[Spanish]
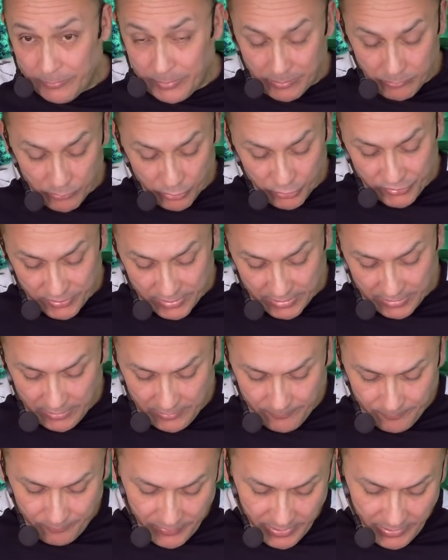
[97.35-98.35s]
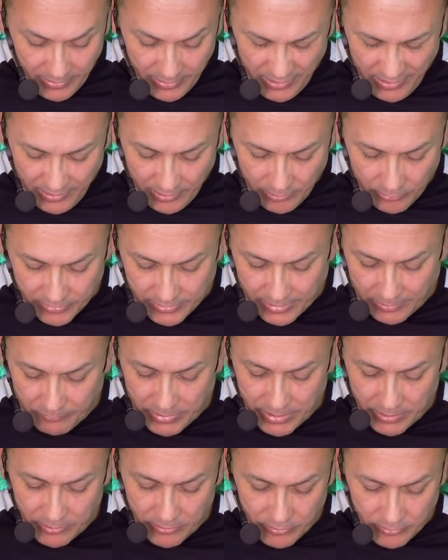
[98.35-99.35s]
mismo si lo están
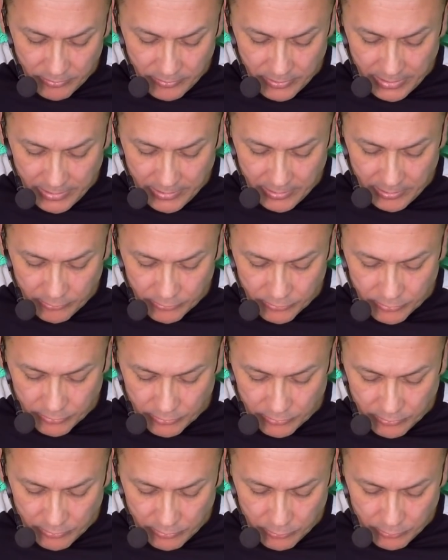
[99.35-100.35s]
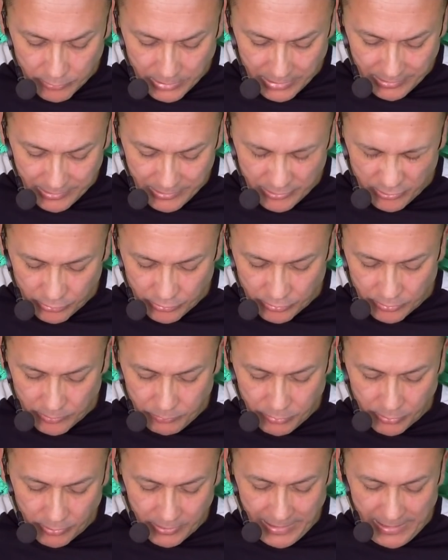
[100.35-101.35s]
viendo desde otro lugar, desde
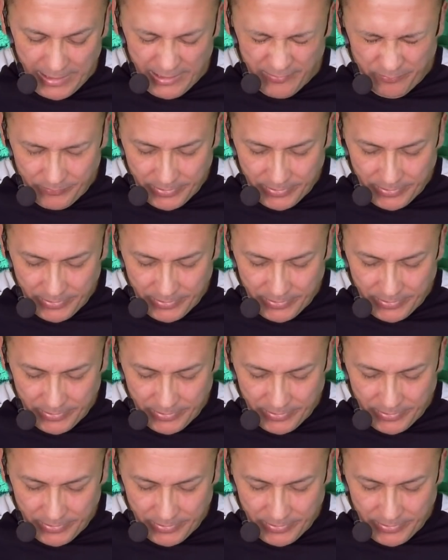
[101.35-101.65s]
otro portal.